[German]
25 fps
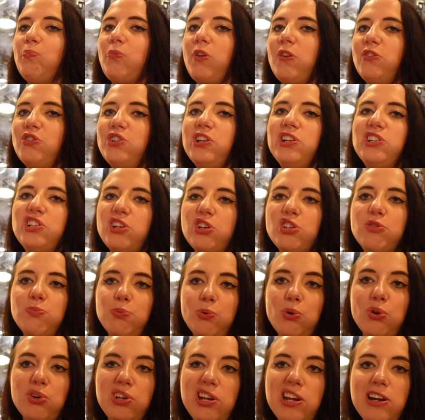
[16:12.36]
Wahrscheinlich aus
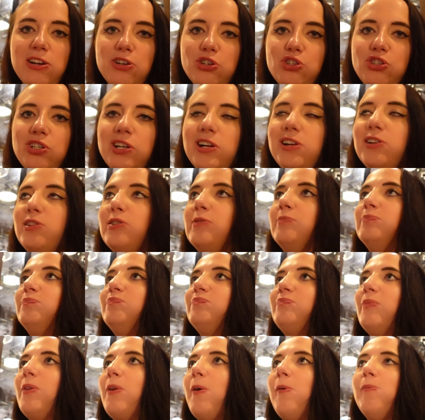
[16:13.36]
Brot hergestellt,
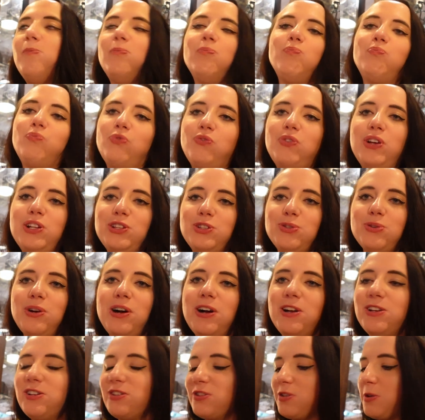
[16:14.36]
wenn es so
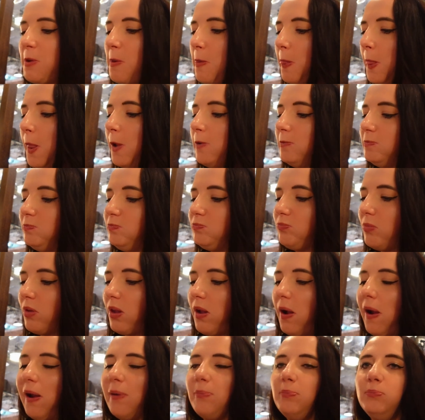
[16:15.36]
heißt.
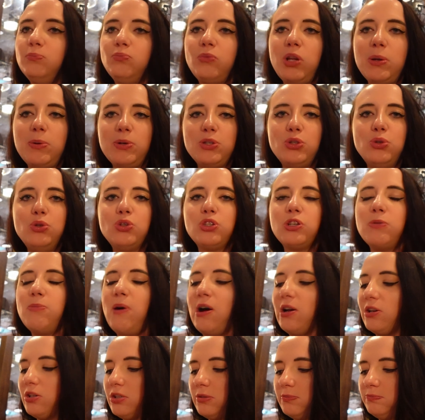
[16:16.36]
Aber süß
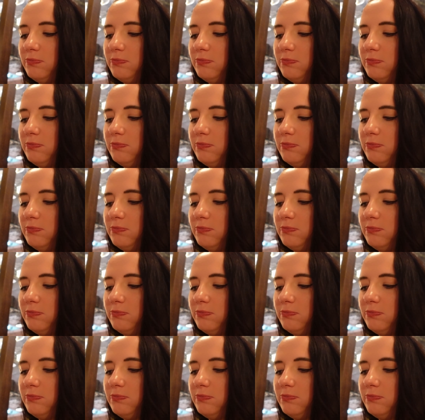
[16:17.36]
gemacht.